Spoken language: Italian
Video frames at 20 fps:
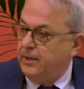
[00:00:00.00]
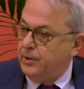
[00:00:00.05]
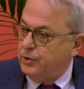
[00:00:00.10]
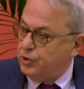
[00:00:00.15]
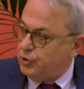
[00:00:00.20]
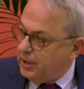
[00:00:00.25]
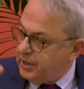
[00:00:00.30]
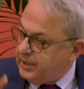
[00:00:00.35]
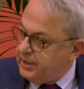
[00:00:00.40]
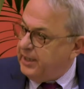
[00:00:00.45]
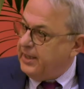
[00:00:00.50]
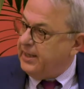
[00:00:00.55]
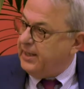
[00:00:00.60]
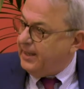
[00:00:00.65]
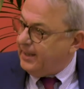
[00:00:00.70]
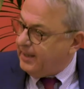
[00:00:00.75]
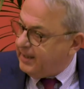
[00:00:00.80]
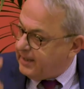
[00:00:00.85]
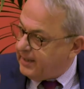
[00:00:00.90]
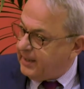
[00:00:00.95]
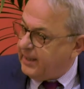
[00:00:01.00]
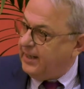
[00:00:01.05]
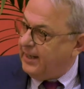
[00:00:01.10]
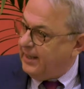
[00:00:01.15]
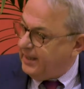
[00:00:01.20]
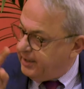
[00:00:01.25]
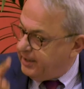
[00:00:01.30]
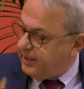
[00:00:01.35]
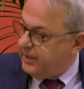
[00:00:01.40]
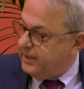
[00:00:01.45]
cioè a dire che
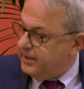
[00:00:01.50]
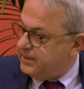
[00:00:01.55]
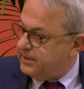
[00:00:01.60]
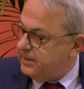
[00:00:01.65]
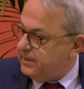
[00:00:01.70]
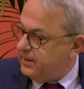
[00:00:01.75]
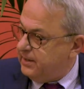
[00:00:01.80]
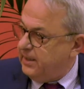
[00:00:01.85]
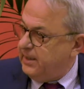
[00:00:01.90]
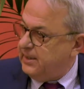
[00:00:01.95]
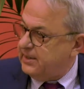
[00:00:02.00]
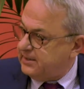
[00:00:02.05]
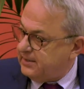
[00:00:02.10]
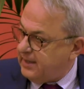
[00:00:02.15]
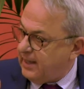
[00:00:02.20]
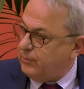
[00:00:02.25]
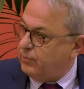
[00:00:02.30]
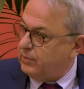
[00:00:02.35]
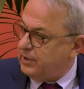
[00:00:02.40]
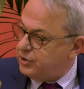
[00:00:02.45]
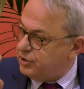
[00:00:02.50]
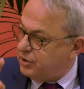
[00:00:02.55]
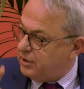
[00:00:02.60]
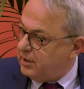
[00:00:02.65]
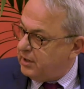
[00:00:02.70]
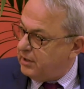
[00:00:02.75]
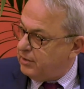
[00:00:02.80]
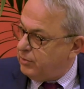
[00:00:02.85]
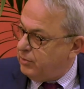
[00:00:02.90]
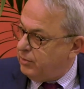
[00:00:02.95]
la crisi è stato un
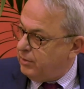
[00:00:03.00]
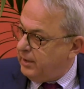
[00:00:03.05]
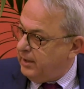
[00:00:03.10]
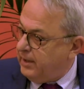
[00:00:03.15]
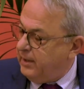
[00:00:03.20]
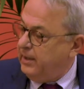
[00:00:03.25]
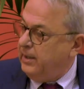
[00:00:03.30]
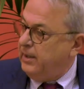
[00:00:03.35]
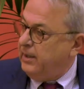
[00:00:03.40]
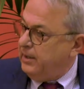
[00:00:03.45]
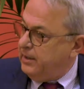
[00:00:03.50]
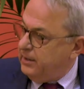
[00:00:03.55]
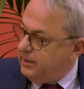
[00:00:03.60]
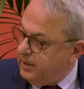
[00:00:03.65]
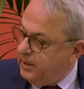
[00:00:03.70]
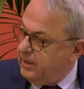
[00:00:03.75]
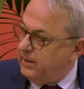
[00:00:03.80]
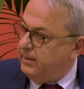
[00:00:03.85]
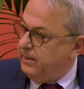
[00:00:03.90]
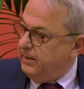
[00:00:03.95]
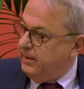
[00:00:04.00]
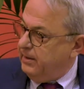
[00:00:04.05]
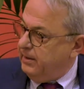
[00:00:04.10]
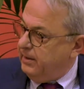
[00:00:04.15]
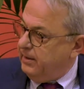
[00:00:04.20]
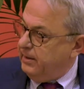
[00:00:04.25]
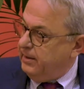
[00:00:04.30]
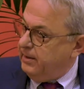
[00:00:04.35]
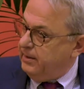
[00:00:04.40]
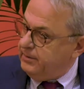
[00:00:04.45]
acceleratore di
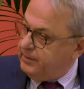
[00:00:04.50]
eh,